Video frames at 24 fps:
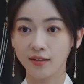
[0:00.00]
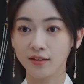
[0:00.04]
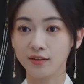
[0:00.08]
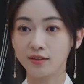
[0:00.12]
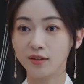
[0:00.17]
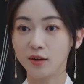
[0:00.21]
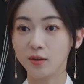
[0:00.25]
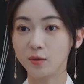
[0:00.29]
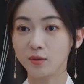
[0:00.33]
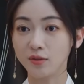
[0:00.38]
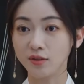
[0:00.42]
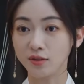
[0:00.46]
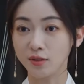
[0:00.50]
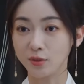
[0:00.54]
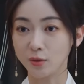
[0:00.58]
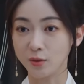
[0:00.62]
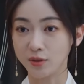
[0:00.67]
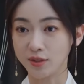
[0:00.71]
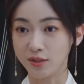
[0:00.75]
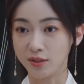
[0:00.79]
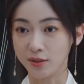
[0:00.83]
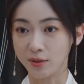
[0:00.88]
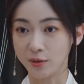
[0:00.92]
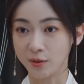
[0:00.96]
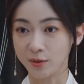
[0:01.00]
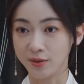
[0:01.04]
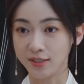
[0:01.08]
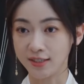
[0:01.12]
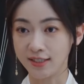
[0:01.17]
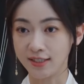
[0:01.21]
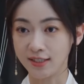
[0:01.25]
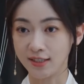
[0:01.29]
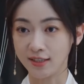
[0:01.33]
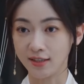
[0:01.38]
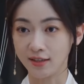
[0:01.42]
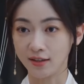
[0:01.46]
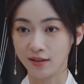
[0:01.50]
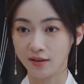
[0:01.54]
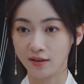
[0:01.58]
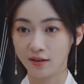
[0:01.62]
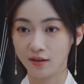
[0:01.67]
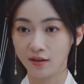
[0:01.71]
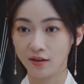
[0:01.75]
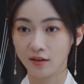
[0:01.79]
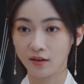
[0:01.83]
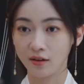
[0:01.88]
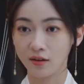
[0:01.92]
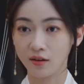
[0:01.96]
赵公子如此用心，
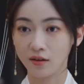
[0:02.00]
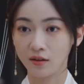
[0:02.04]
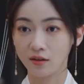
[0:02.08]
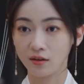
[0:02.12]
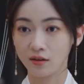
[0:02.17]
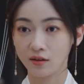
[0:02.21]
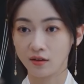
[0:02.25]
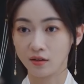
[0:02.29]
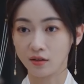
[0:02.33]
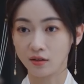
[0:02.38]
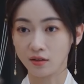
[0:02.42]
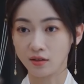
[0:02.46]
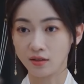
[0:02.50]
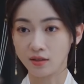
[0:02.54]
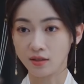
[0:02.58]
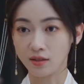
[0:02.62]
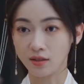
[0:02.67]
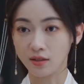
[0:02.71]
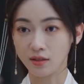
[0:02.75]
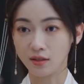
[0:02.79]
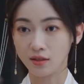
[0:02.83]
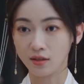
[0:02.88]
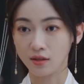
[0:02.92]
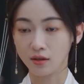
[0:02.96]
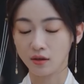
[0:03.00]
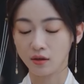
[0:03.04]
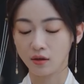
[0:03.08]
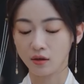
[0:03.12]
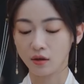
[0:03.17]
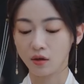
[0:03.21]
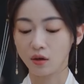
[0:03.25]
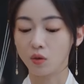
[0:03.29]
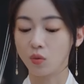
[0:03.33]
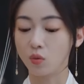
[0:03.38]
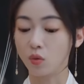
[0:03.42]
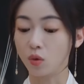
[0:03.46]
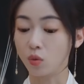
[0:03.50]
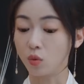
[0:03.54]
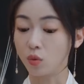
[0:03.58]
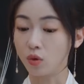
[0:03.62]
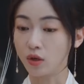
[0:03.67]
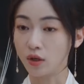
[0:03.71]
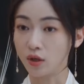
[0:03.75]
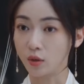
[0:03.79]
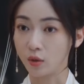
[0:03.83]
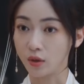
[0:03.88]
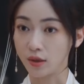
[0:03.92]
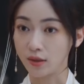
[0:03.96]
可惜我
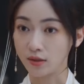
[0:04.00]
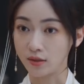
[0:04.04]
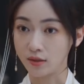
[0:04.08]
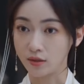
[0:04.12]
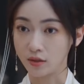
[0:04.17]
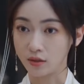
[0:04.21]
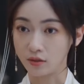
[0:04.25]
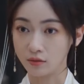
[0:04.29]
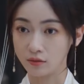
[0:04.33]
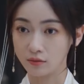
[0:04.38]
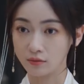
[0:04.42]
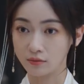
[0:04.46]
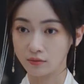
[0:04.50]
无礼还赠。